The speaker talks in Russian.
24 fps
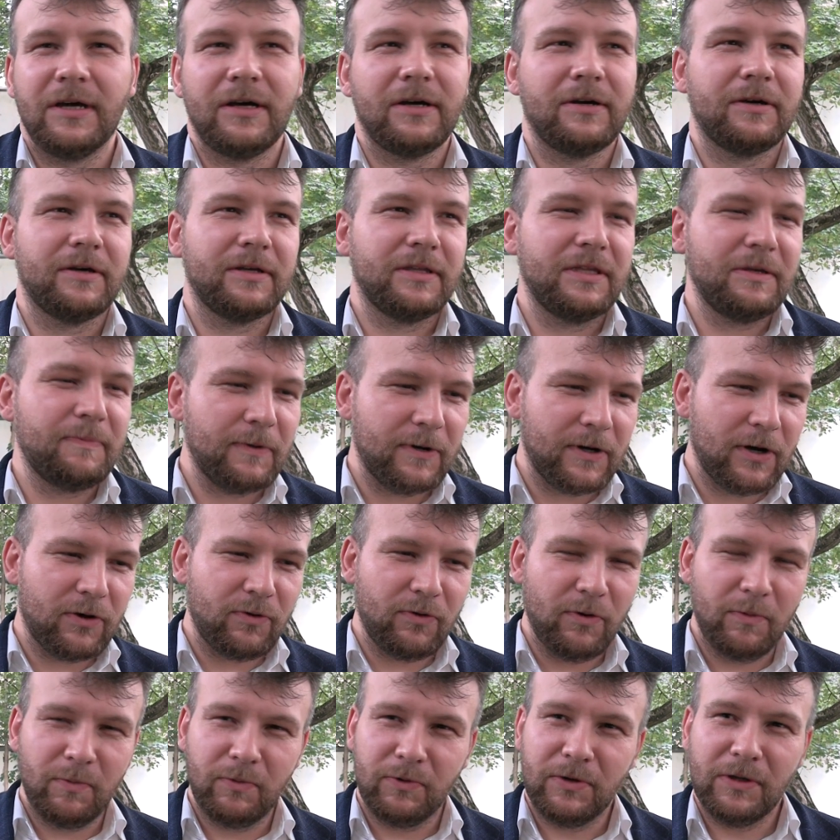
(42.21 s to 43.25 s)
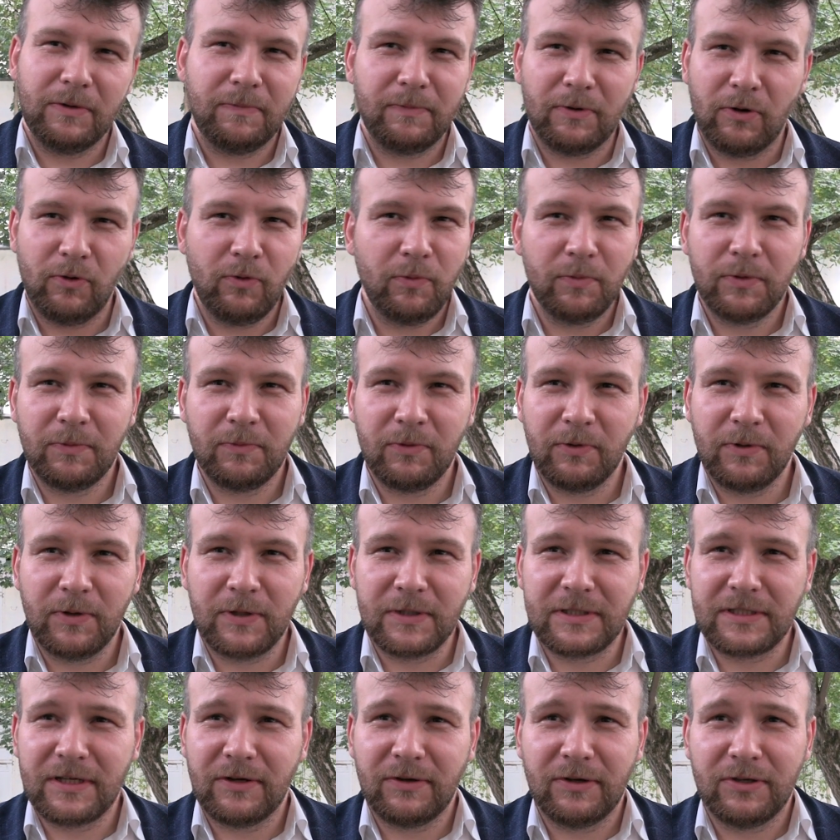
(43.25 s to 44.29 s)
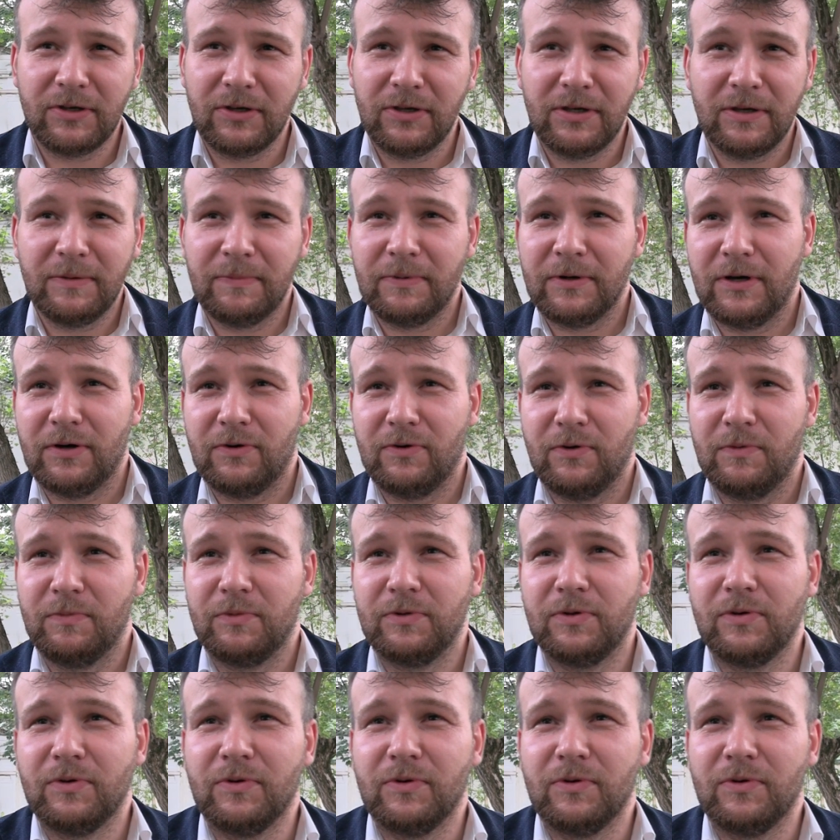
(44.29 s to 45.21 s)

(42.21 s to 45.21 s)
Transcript: Э, ни по какому, ни по умному голосованию, ни по какому